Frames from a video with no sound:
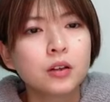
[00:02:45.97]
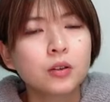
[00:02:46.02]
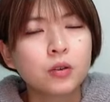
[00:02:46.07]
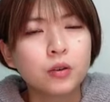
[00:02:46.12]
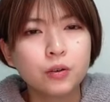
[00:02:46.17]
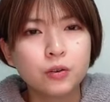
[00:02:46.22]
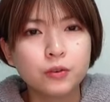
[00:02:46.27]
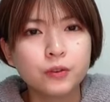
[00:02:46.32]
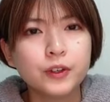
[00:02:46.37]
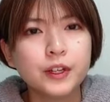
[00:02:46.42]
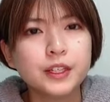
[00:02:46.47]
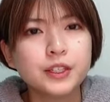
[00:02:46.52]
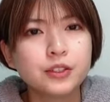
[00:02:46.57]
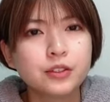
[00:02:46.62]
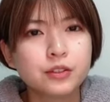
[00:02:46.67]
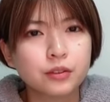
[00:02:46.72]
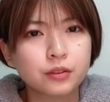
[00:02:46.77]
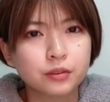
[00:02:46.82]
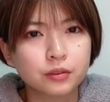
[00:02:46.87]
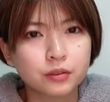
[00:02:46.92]

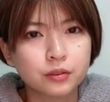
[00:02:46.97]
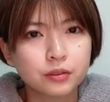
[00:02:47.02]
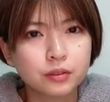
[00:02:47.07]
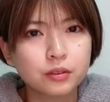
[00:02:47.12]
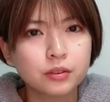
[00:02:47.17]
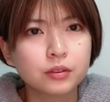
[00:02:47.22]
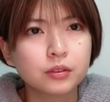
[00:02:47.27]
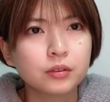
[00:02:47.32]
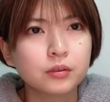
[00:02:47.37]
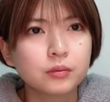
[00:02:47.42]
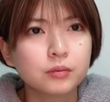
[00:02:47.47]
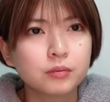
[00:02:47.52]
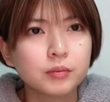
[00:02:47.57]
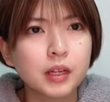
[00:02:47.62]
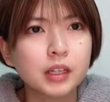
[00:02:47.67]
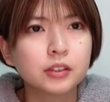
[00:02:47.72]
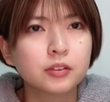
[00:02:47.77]
コンフェッションと」まあ、